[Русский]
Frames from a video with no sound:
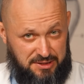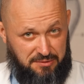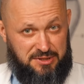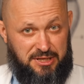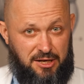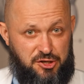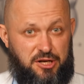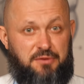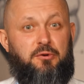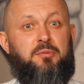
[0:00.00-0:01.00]
Завязали
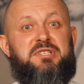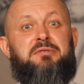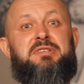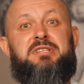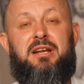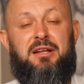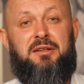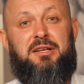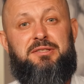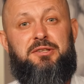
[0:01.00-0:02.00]
шарфом, завязали
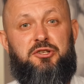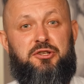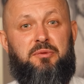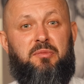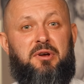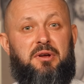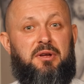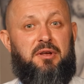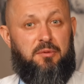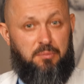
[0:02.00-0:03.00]
эластичным
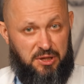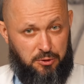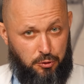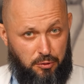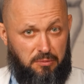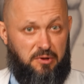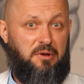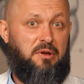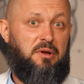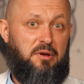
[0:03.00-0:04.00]
бинтом.
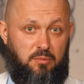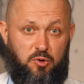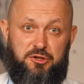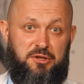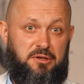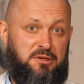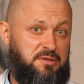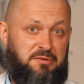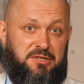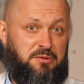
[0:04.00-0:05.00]
Можно
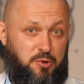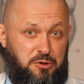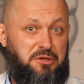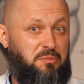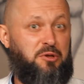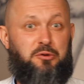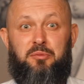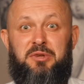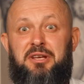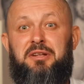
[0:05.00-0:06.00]
завязать просто
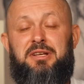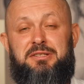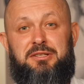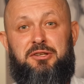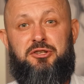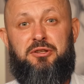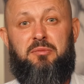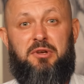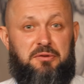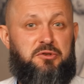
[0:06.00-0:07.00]
бинтом, не эластичным.
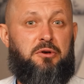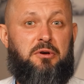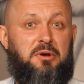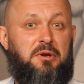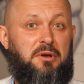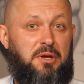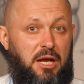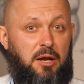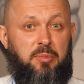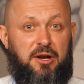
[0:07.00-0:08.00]
И все.
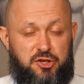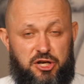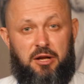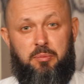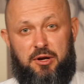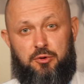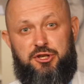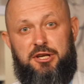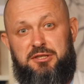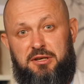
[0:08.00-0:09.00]
Или полежали пару
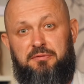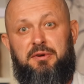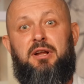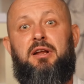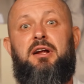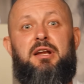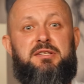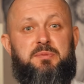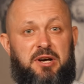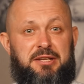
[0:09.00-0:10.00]
часиков, или легли
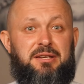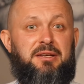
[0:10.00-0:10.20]
спать.